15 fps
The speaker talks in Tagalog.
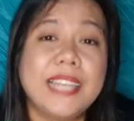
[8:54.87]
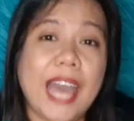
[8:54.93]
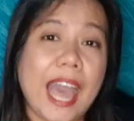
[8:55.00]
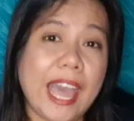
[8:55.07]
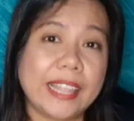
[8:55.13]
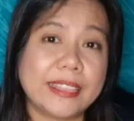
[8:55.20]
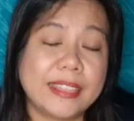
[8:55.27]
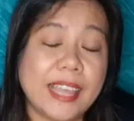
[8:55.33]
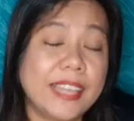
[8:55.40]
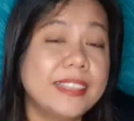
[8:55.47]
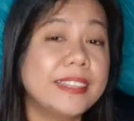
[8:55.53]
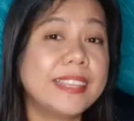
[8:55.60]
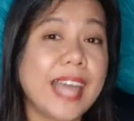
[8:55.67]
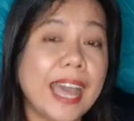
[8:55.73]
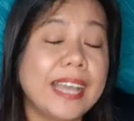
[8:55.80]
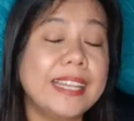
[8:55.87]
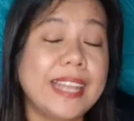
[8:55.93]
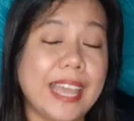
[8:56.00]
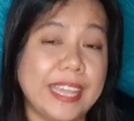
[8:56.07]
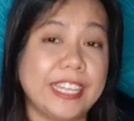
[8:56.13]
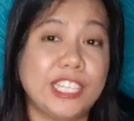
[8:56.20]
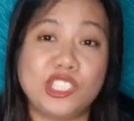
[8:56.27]
lahat na ang
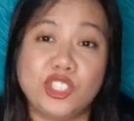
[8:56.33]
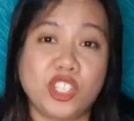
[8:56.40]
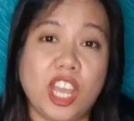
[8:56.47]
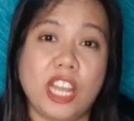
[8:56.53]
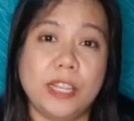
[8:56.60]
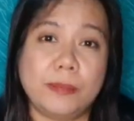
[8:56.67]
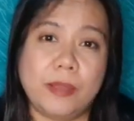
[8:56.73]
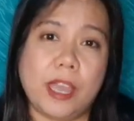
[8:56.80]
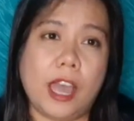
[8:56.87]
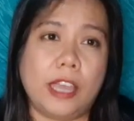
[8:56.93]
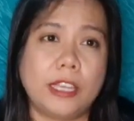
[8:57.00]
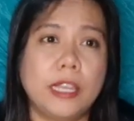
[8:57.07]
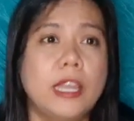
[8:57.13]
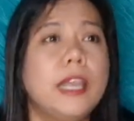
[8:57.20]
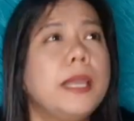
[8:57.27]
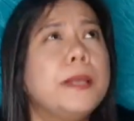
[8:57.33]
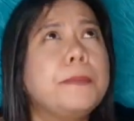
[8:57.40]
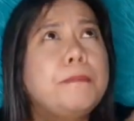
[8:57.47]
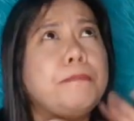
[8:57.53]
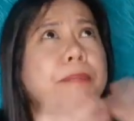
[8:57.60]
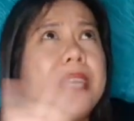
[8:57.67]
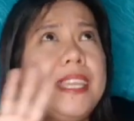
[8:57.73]
tagline ng Jollibee ay
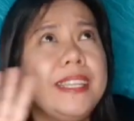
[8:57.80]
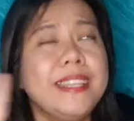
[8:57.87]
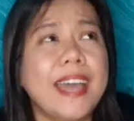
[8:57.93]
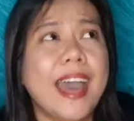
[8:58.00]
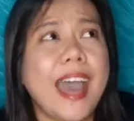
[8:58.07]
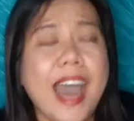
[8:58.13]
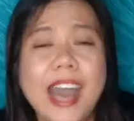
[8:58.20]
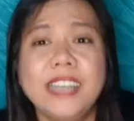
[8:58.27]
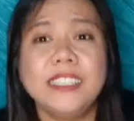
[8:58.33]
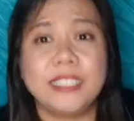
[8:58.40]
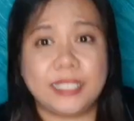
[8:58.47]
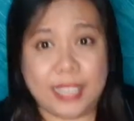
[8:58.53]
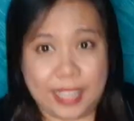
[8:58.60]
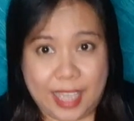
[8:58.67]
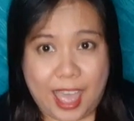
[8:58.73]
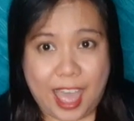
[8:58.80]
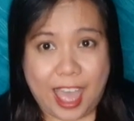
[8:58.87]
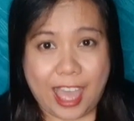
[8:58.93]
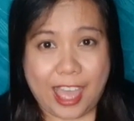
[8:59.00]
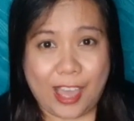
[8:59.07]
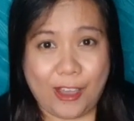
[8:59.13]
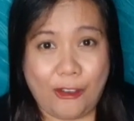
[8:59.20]
Bida ang saya.
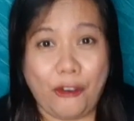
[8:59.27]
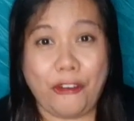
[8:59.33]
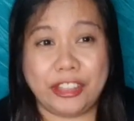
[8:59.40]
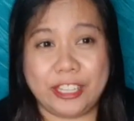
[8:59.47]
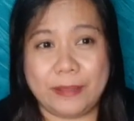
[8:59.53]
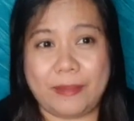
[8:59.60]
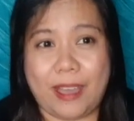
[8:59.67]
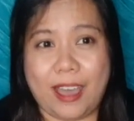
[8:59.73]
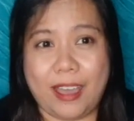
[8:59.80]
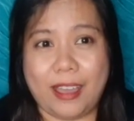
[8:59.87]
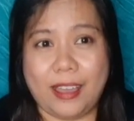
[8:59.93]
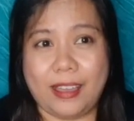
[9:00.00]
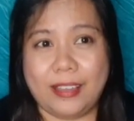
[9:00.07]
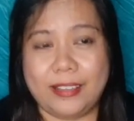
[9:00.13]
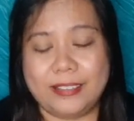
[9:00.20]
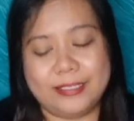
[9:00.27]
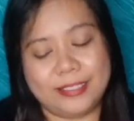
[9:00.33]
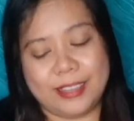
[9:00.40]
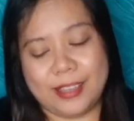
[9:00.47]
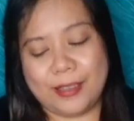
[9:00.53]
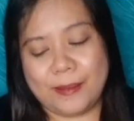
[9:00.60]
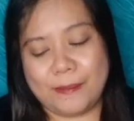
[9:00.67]
O, di ba?
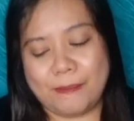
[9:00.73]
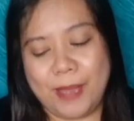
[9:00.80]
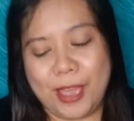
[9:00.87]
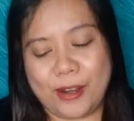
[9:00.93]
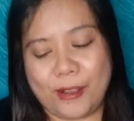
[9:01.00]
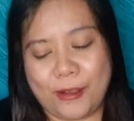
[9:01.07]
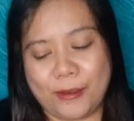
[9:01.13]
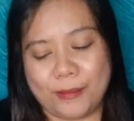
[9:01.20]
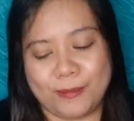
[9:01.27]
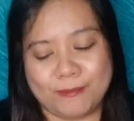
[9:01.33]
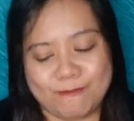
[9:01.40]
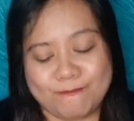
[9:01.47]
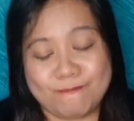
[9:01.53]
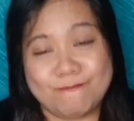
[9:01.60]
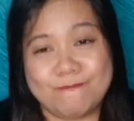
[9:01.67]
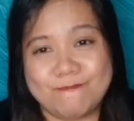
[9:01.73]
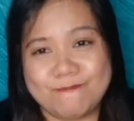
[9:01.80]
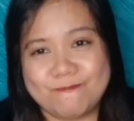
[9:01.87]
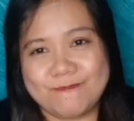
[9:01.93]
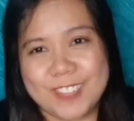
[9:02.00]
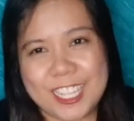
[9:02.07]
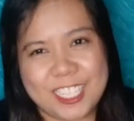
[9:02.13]
Pero,
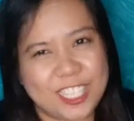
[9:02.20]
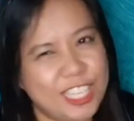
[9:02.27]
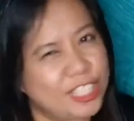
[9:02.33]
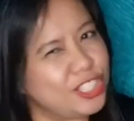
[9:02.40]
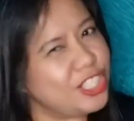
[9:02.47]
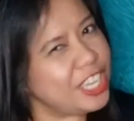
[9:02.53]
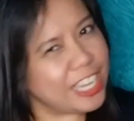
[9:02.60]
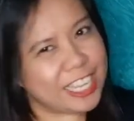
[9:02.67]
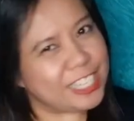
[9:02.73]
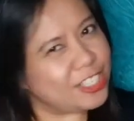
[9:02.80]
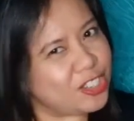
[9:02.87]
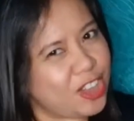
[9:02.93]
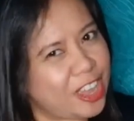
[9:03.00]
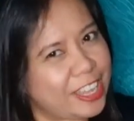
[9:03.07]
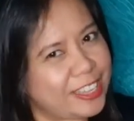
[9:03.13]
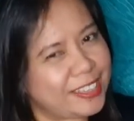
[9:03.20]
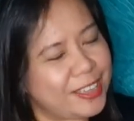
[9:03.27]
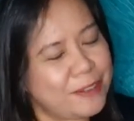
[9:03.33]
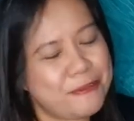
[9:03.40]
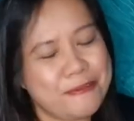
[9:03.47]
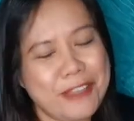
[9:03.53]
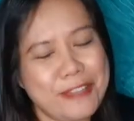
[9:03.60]
sa Chicken and Joy,
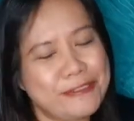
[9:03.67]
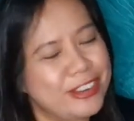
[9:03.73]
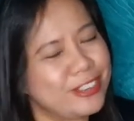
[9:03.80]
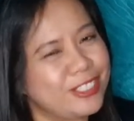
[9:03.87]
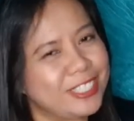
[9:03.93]
favorite